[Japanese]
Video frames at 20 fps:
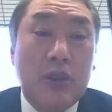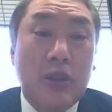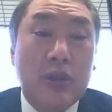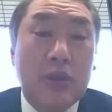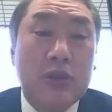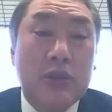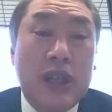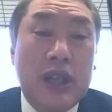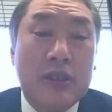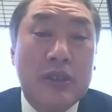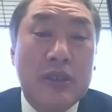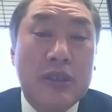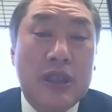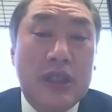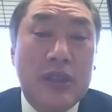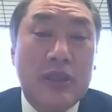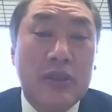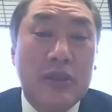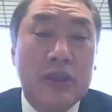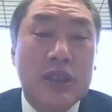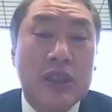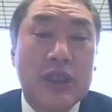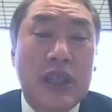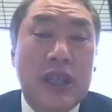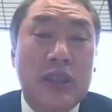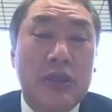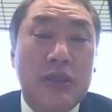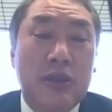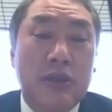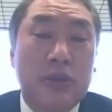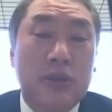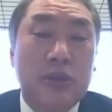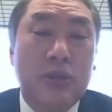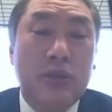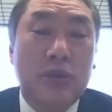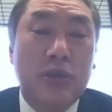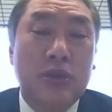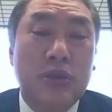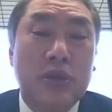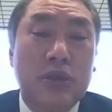6NC の資源と
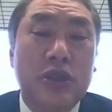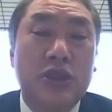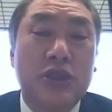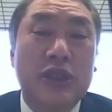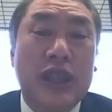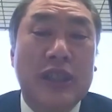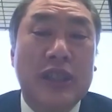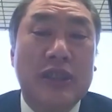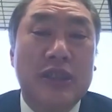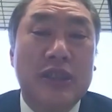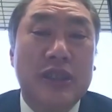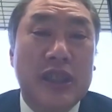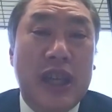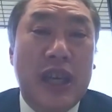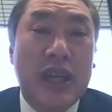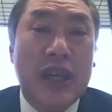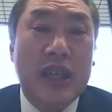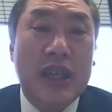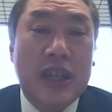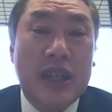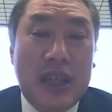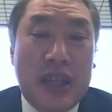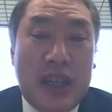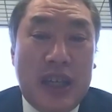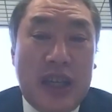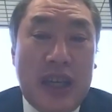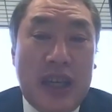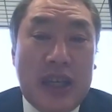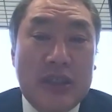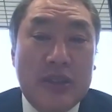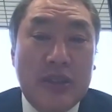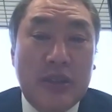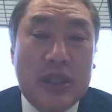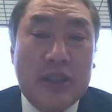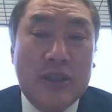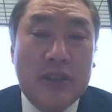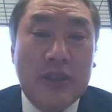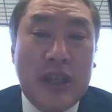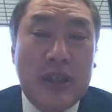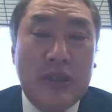情報を集約して、えそ
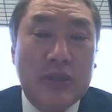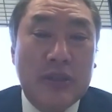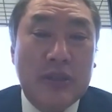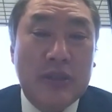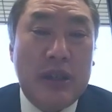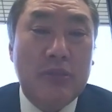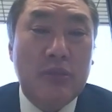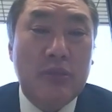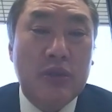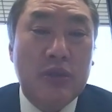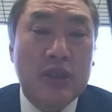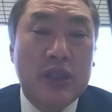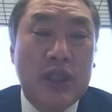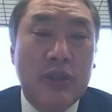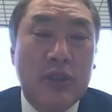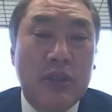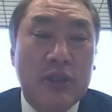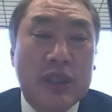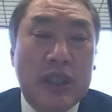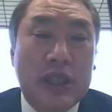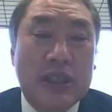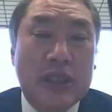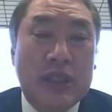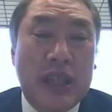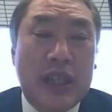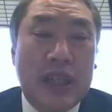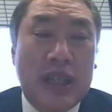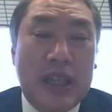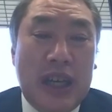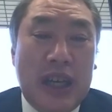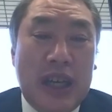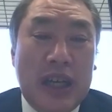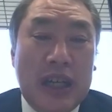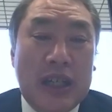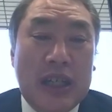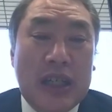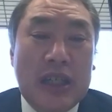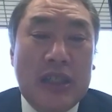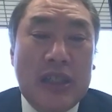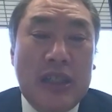れぞれの専門性を生かしながら
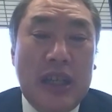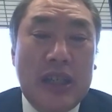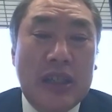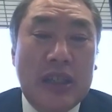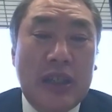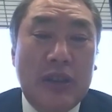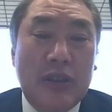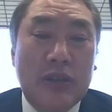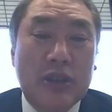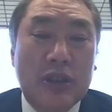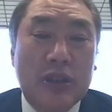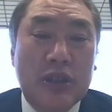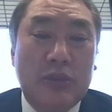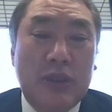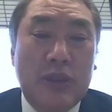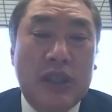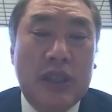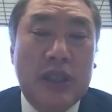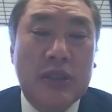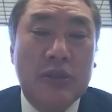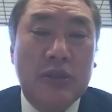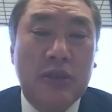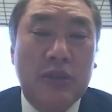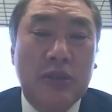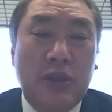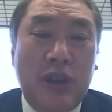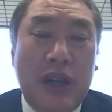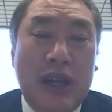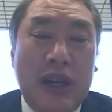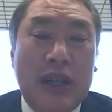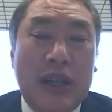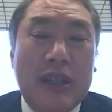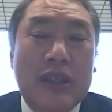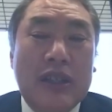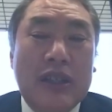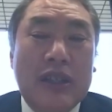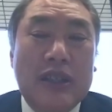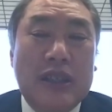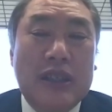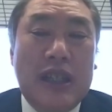連携を進めていくことは
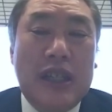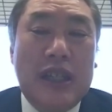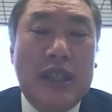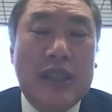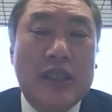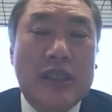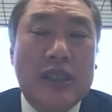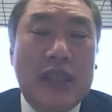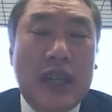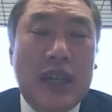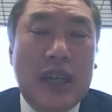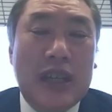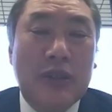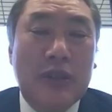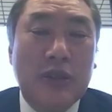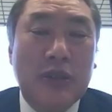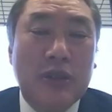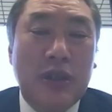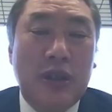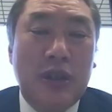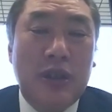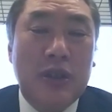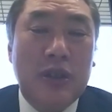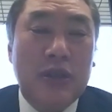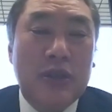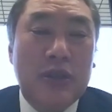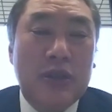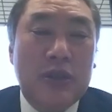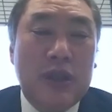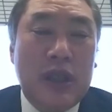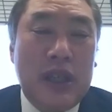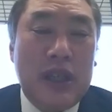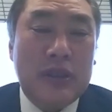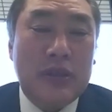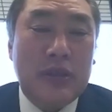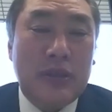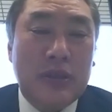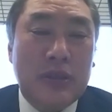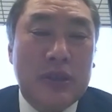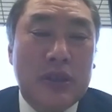JH だからこそ、
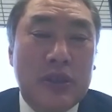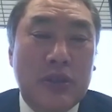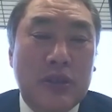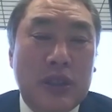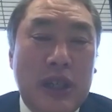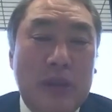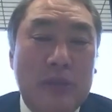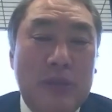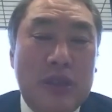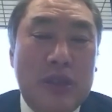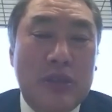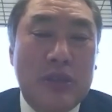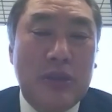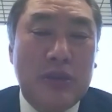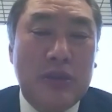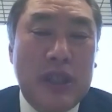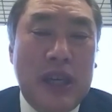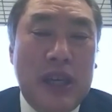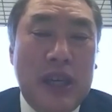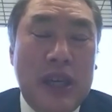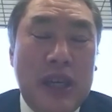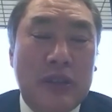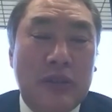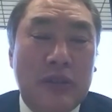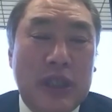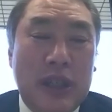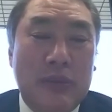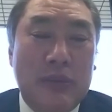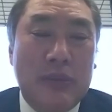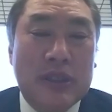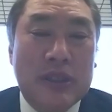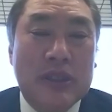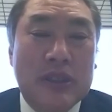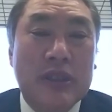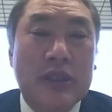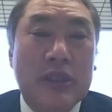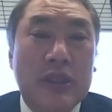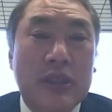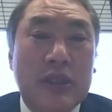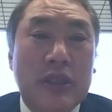えその貴重なミッションで、えございます。